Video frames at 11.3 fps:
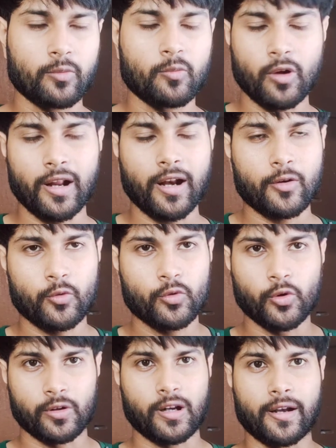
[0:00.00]
বলার আর কোনো
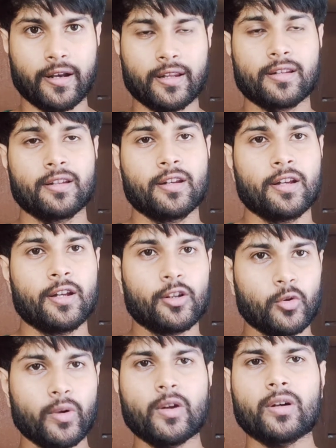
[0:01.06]
দরকার নেই তো
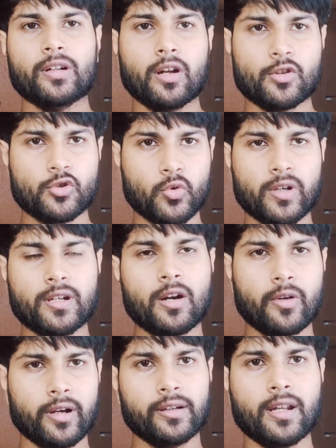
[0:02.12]
এটা একটা স্টোরিটা
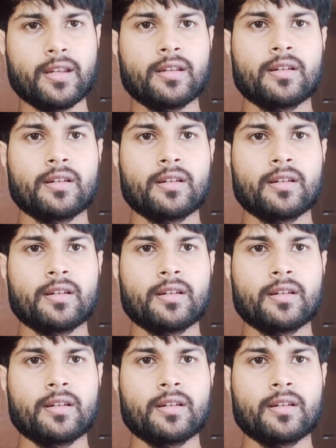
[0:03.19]
অনেকটাই